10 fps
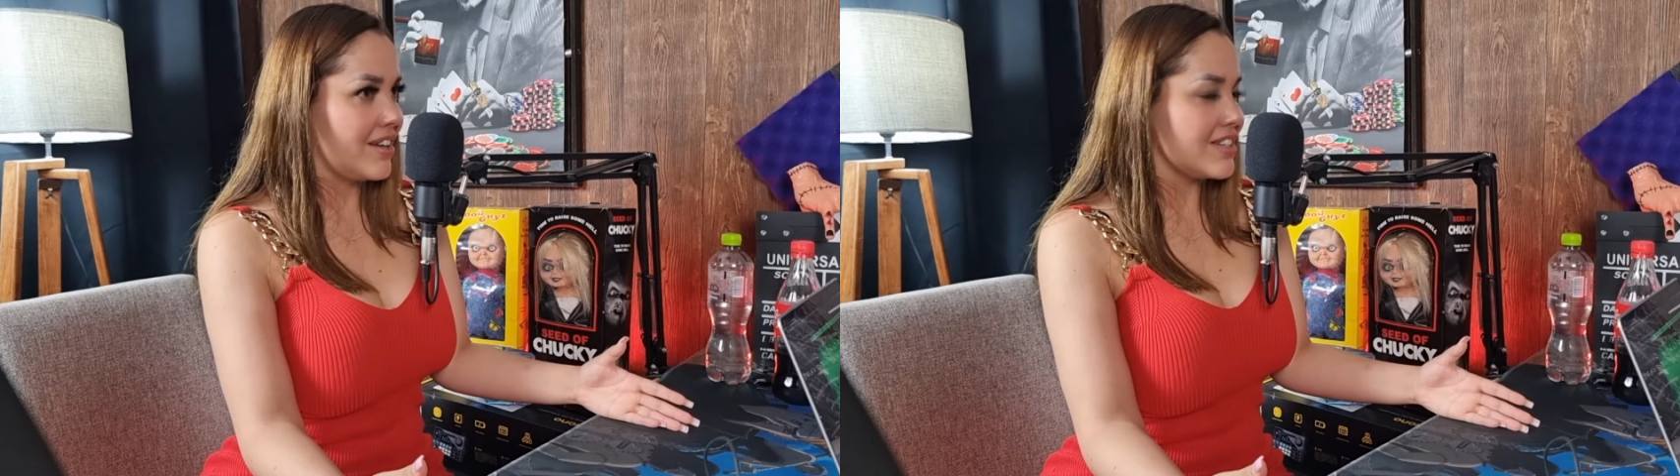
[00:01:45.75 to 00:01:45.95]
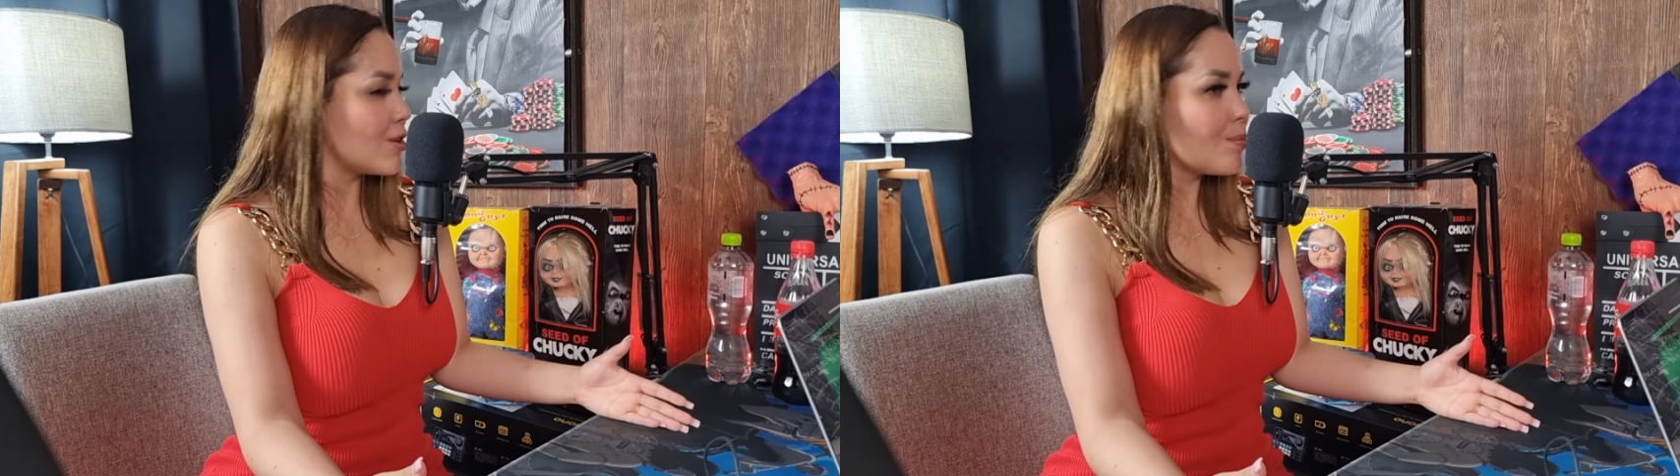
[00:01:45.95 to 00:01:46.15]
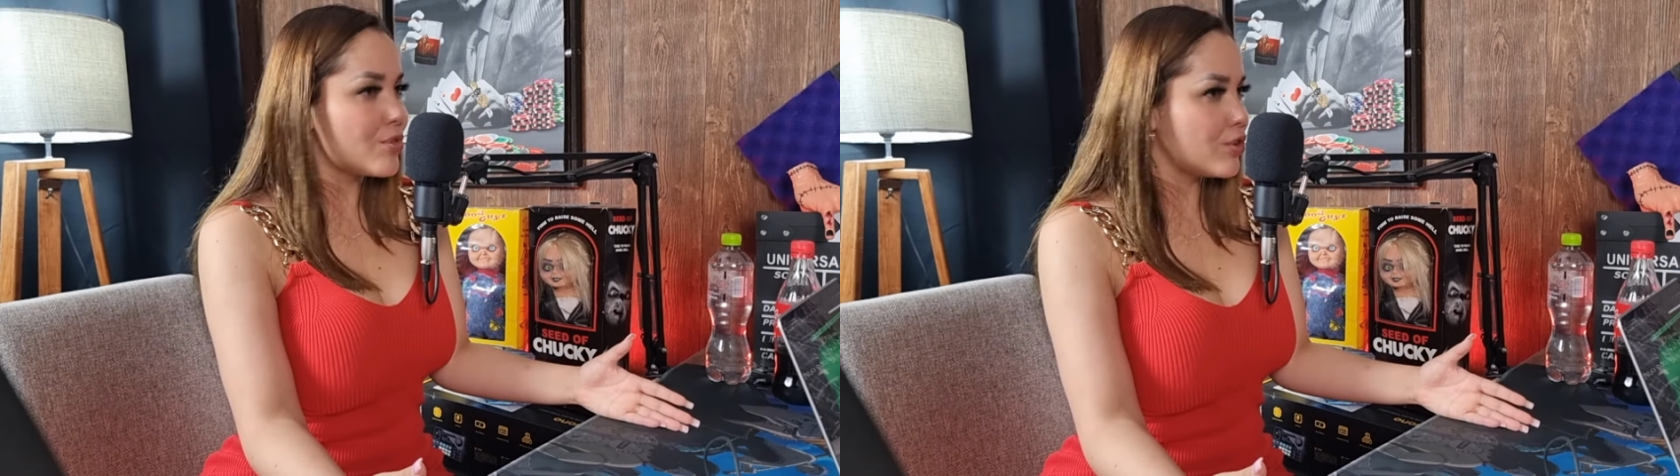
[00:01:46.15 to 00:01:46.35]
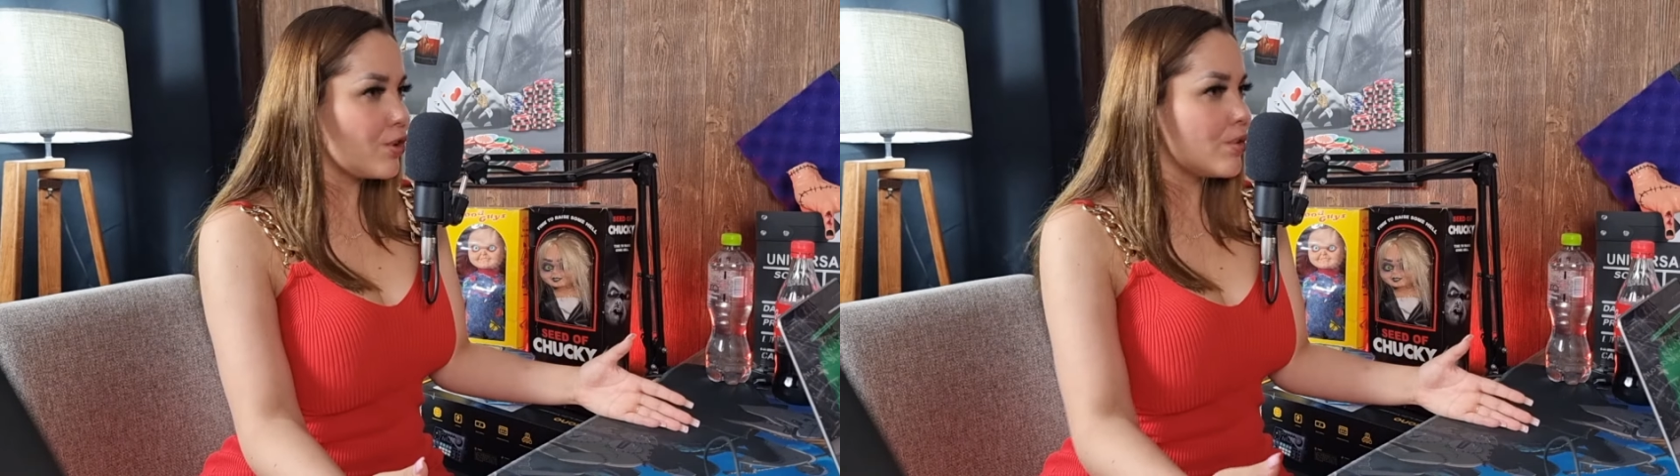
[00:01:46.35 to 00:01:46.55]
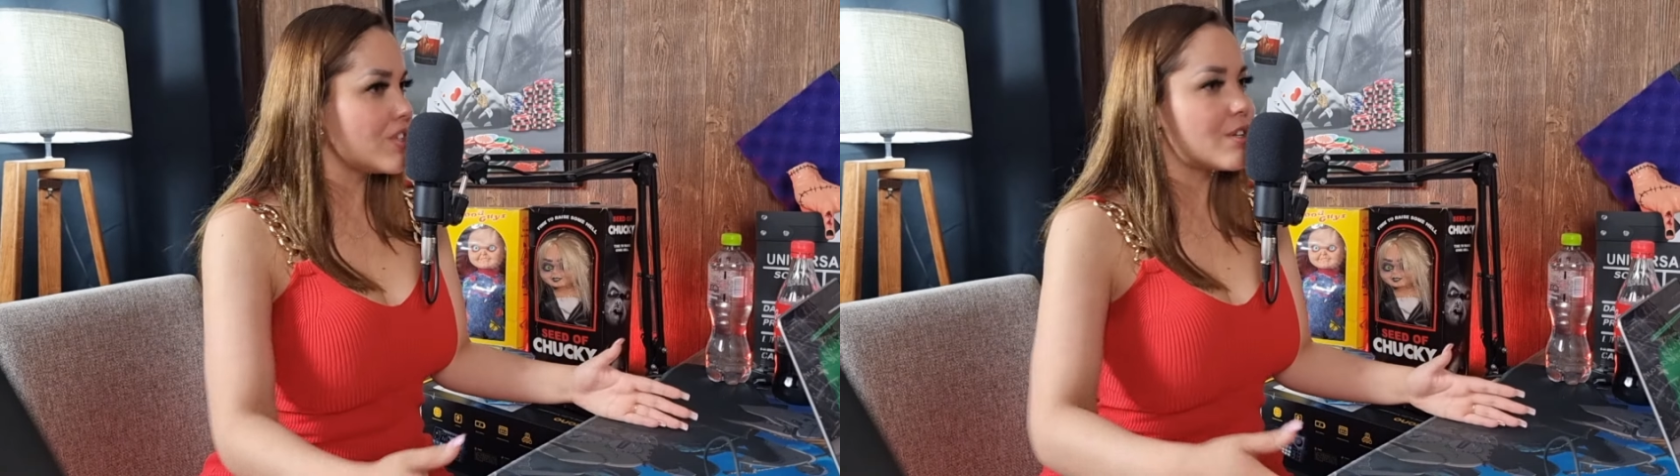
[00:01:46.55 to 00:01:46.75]
Es como
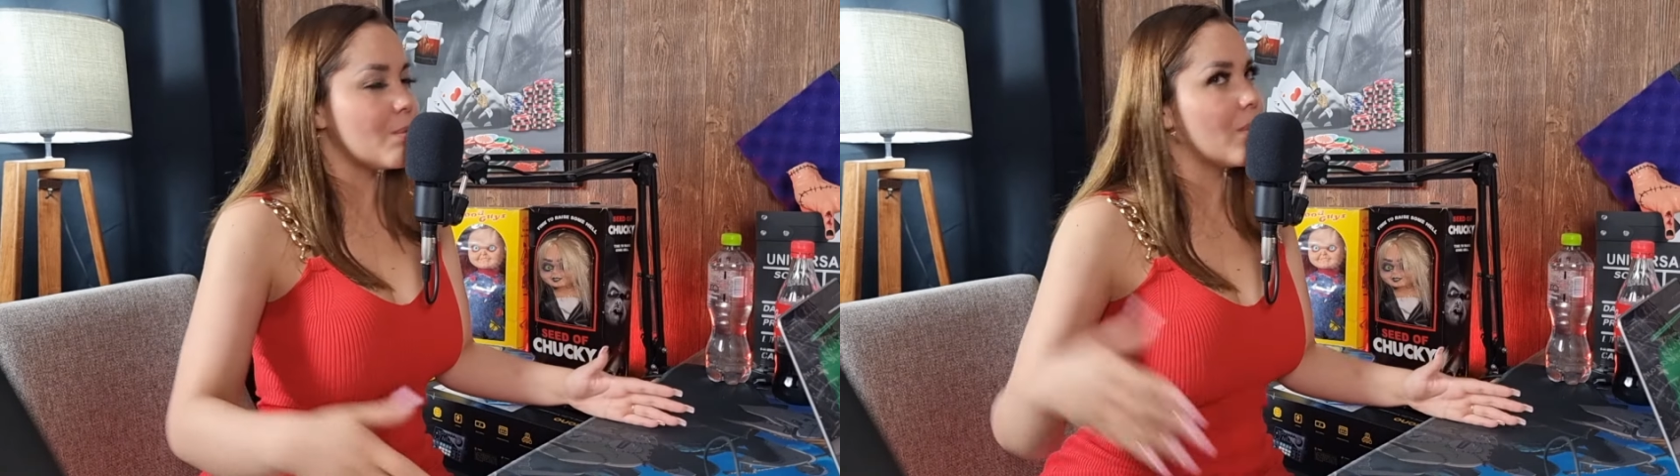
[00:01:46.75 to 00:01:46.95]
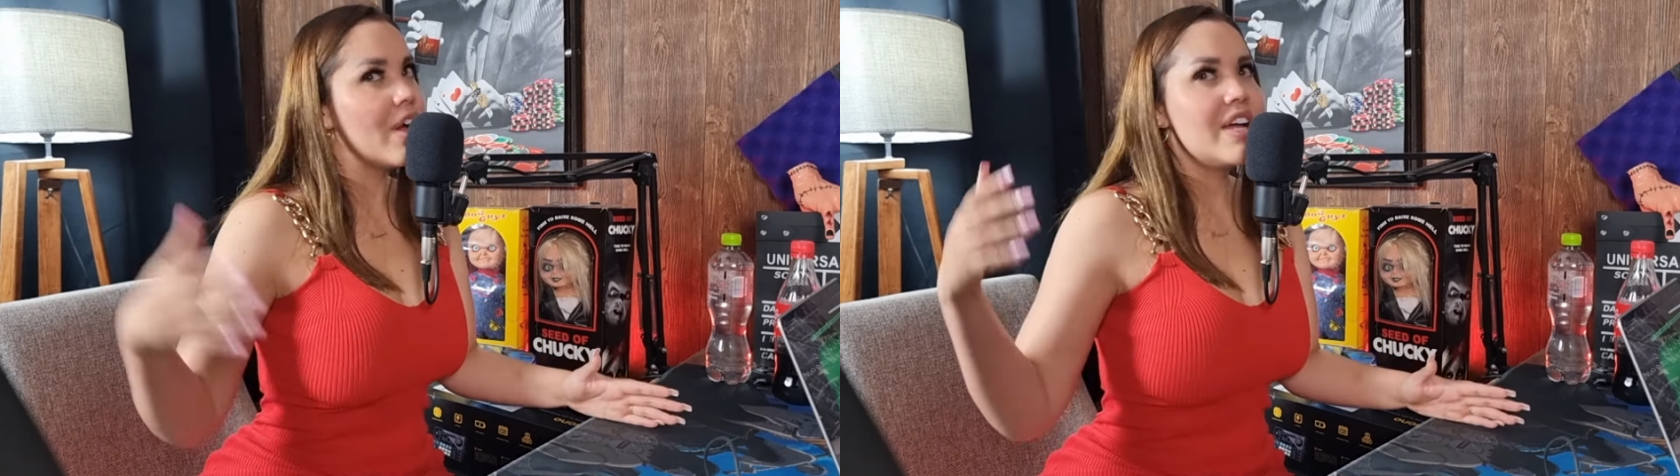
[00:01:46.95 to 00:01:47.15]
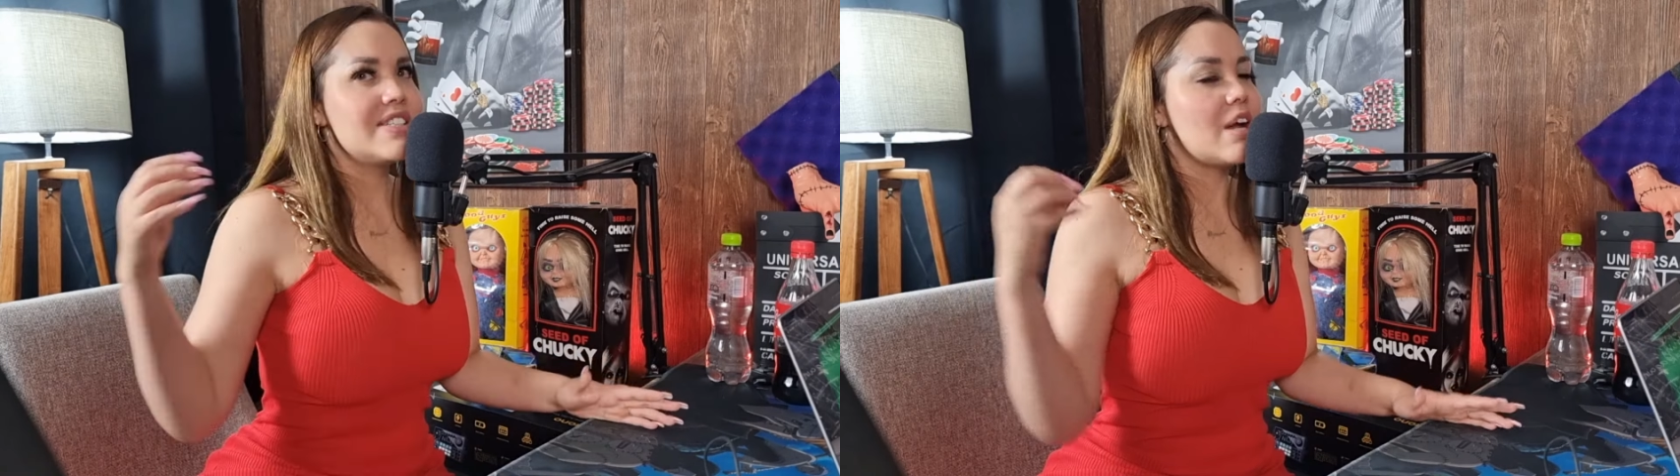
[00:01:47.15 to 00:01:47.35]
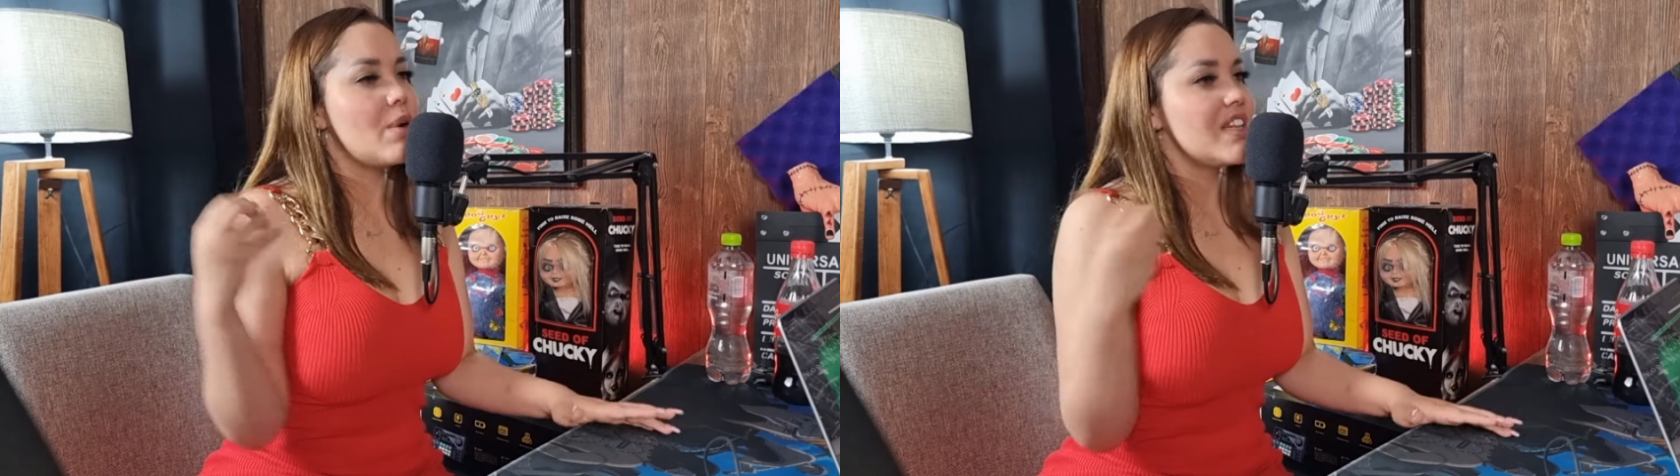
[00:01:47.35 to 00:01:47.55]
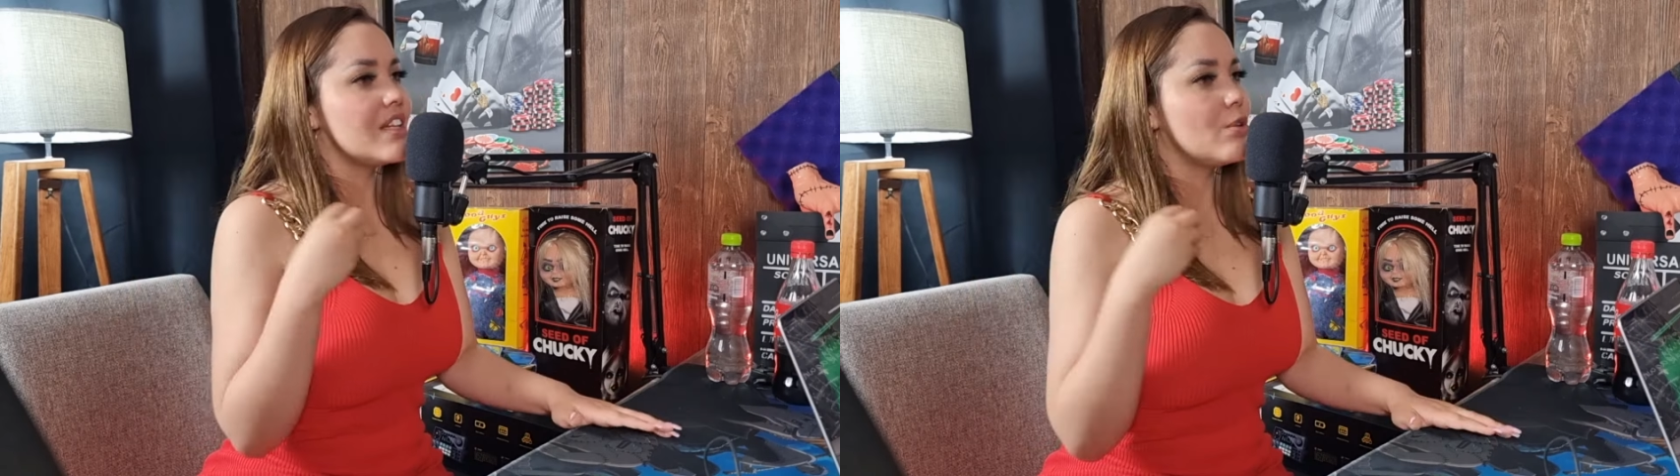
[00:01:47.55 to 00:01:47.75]
todo, es como si
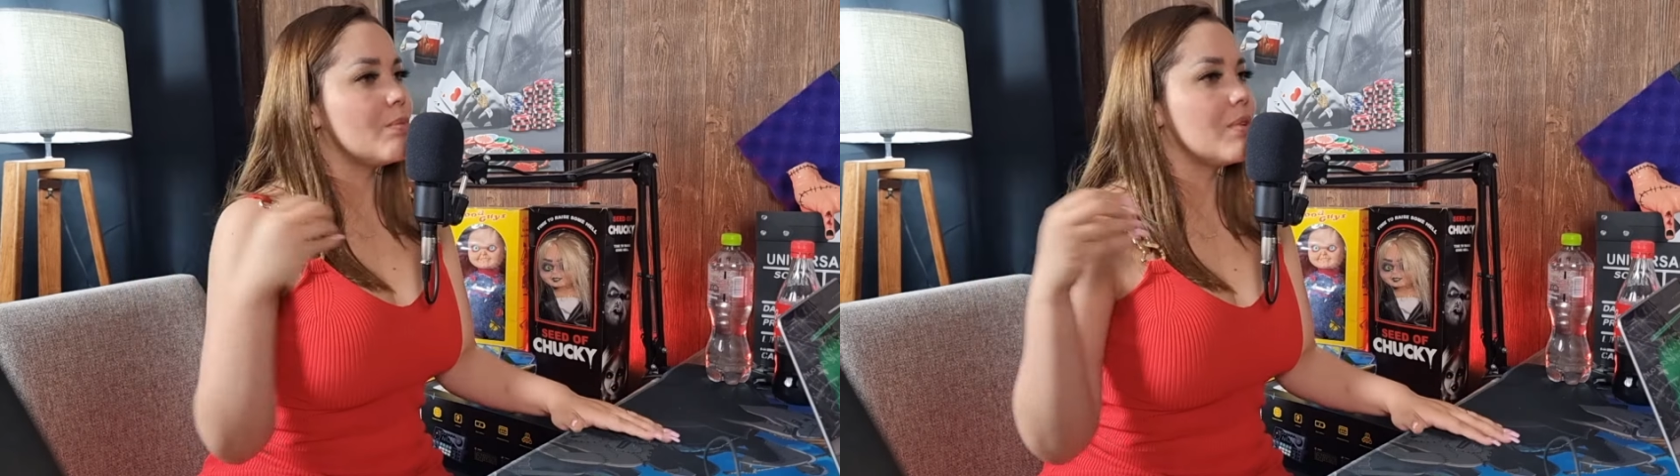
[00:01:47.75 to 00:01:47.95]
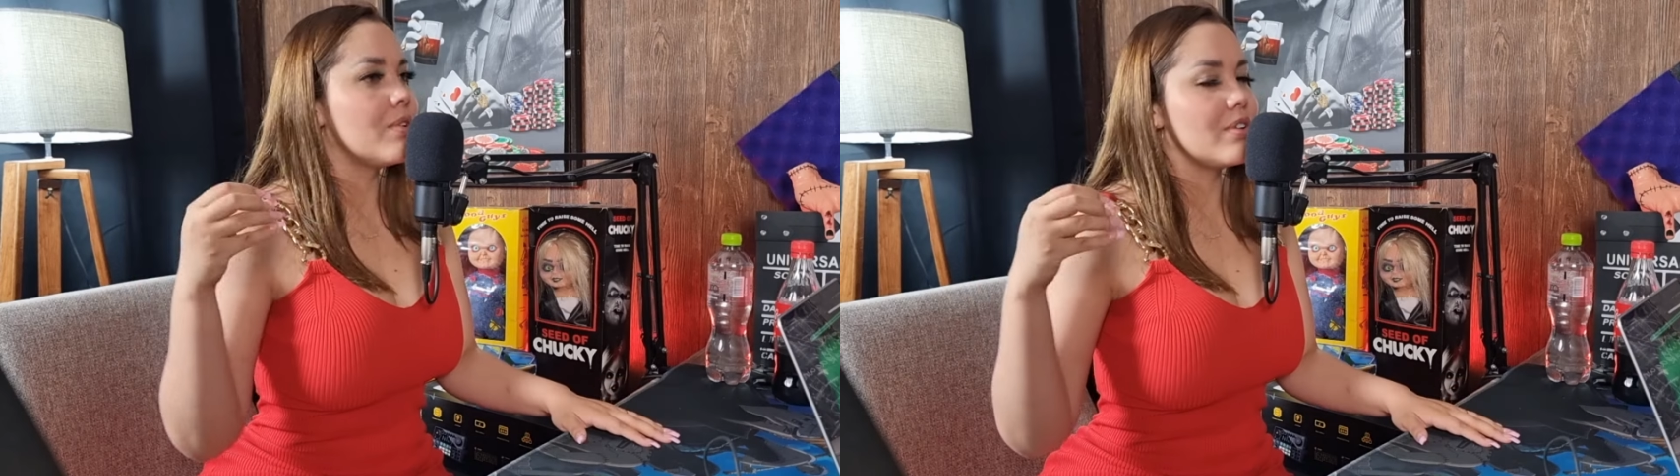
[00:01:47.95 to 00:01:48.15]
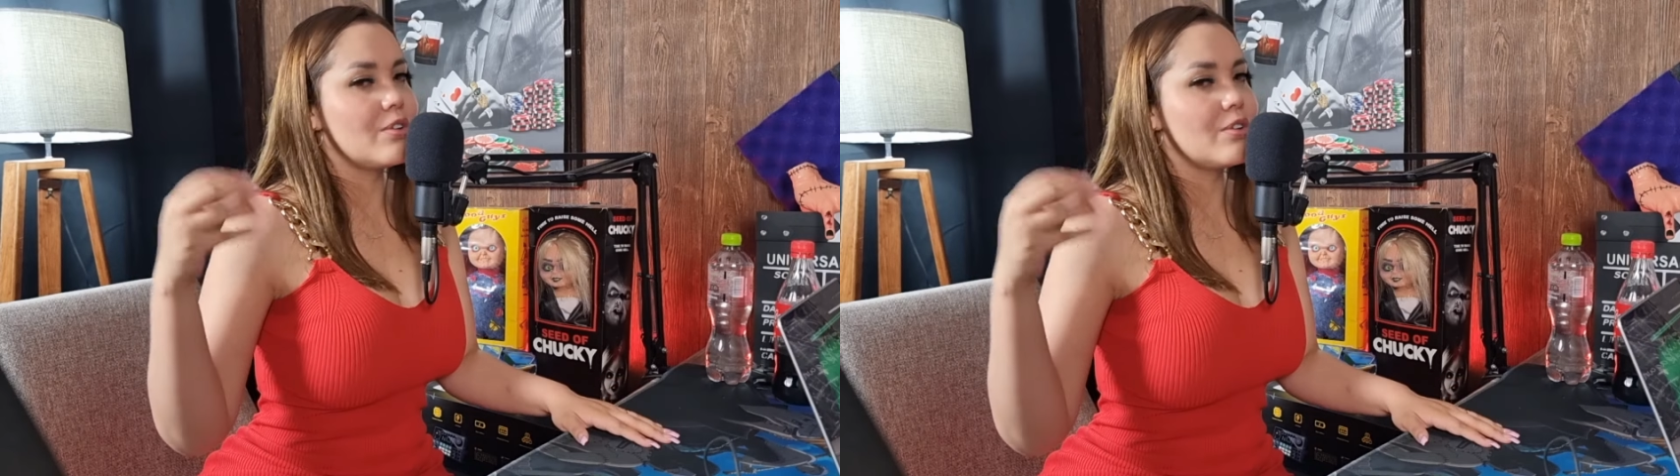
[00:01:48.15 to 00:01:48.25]
ahorita tú me,